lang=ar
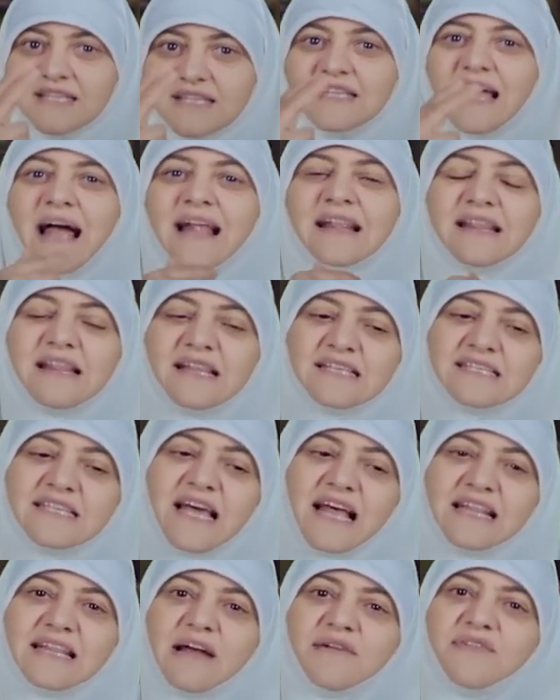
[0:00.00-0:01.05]
ساعات
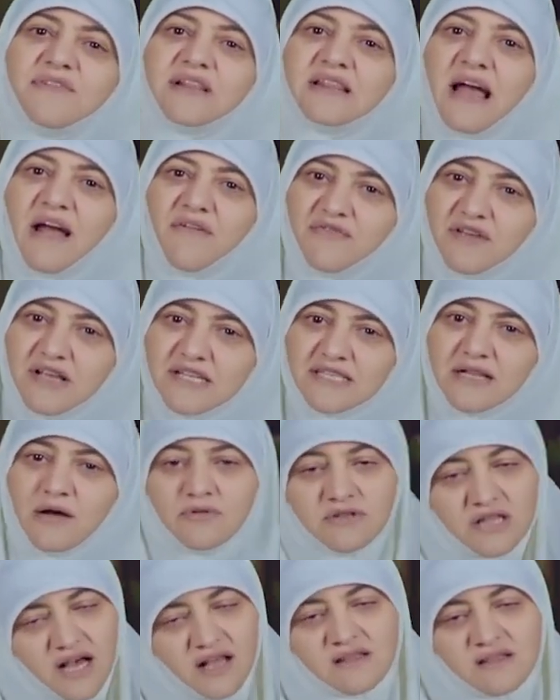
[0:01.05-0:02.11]
تساعدك في التحفيز
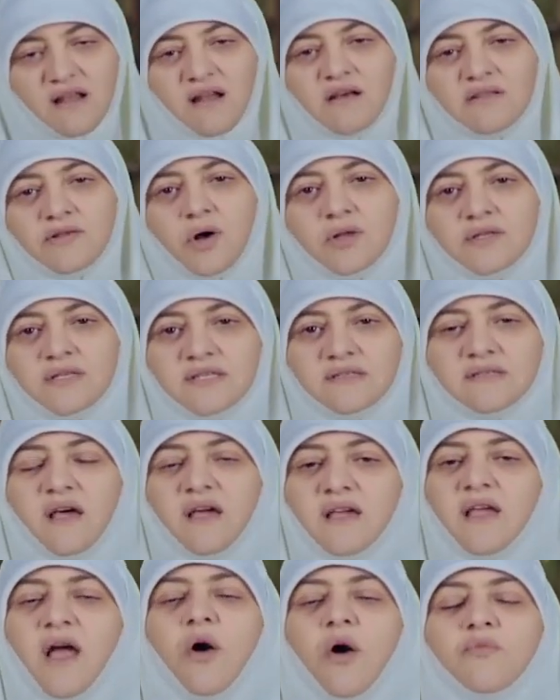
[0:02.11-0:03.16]
لو انت خدت الخطوات
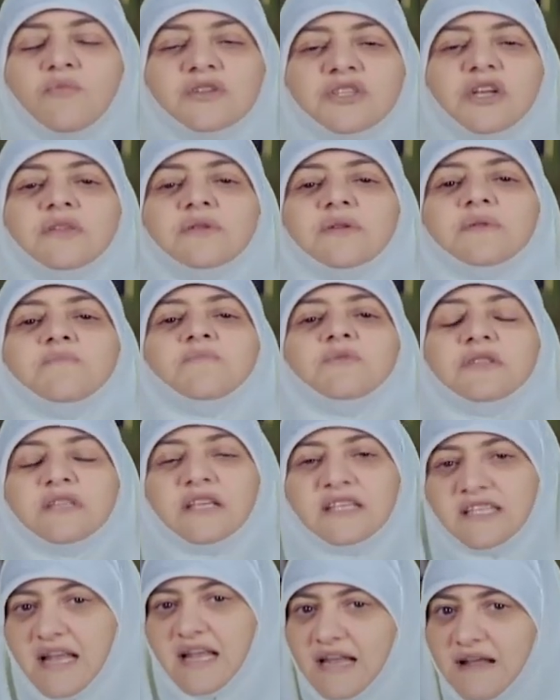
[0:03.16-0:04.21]
الصحيحه ومشيت
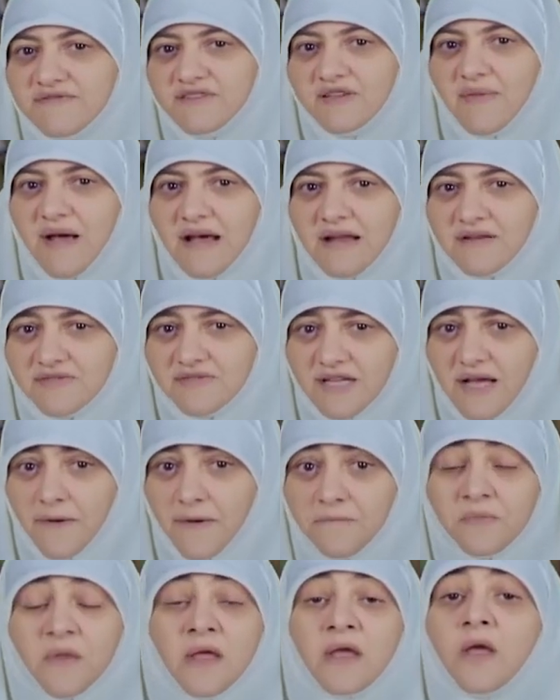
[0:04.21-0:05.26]
متزان نفسي مع نفسك
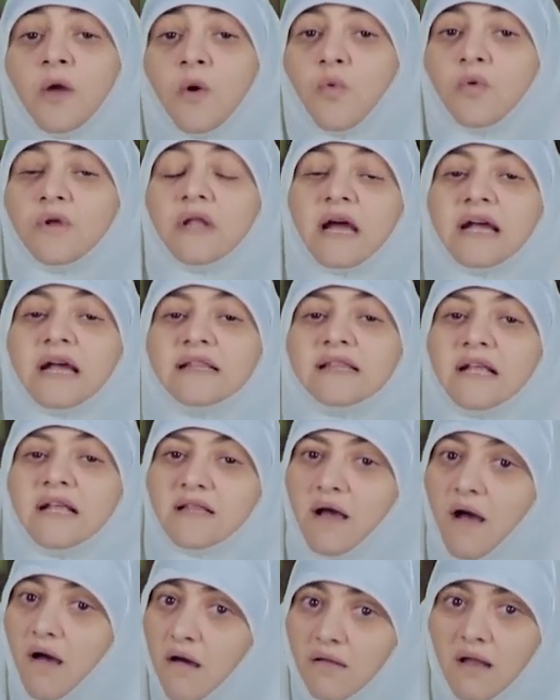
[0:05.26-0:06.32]
وانك انت
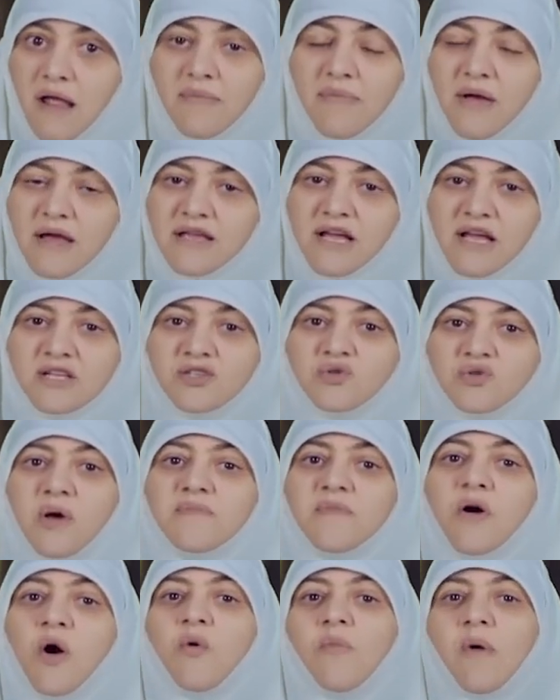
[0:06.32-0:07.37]
اه الاباء يحسوا
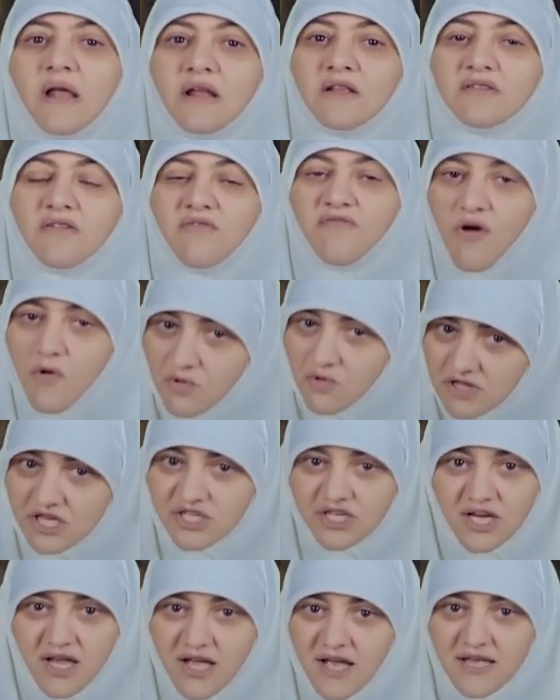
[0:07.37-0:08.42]
ابنائهم على التفوق ده
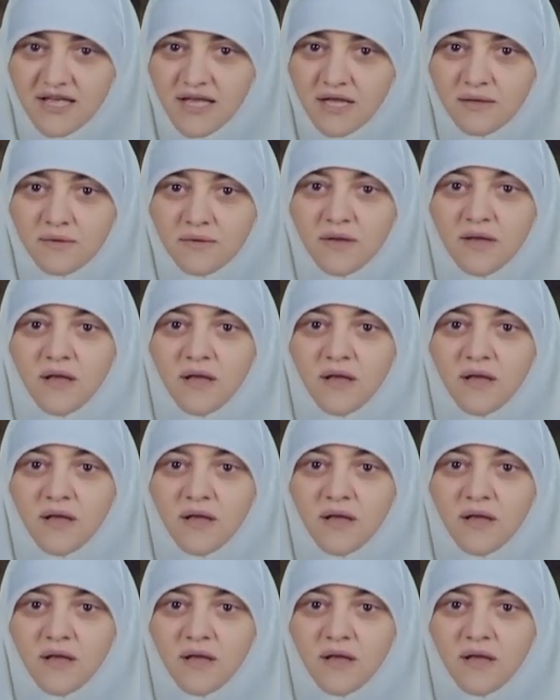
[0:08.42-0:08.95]
شيء جيد